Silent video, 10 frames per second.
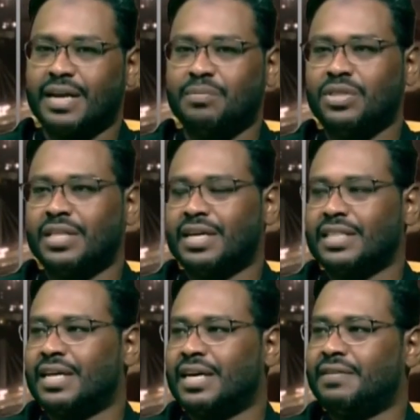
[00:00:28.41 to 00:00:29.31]
لابد
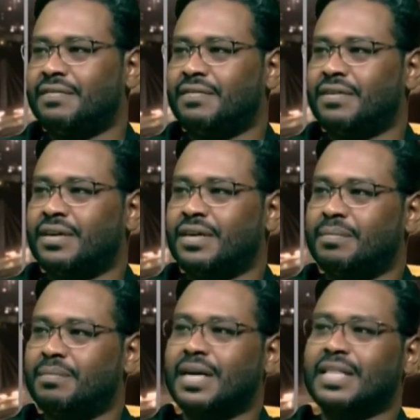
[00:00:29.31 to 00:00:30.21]
أن تعرف
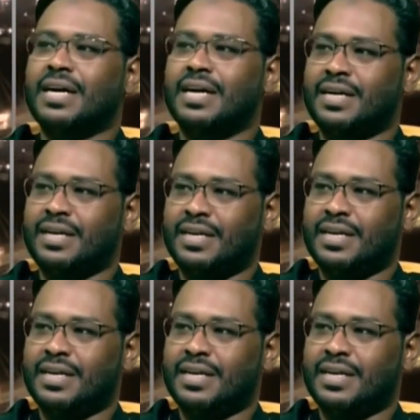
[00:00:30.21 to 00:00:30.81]
معناها